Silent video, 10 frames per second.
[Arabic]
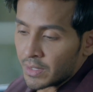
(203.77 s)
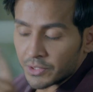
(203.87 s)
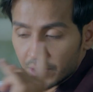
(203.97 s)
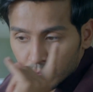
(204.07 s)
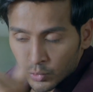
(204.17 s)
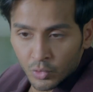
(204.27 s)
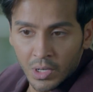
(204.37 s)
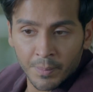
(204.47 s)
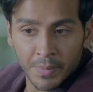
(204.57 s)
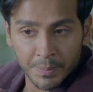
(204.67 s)
إيش كيس
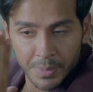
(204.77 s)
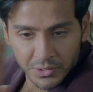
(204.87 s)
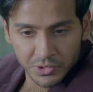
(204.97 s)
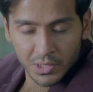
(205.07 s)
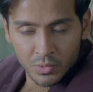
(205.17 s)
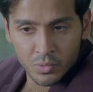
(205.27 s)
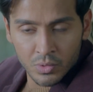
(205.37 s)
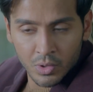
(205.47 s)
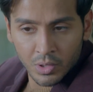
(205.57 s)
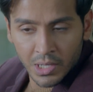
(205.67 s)
معيني أنا ماني
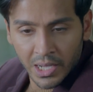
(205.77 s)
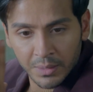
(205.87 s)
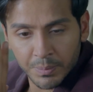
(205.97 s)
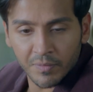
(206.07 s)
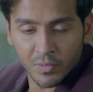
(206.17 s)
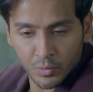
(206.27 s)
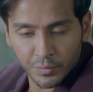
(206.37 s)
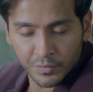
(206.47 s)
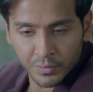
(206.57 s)
ولد وماني غبي كمان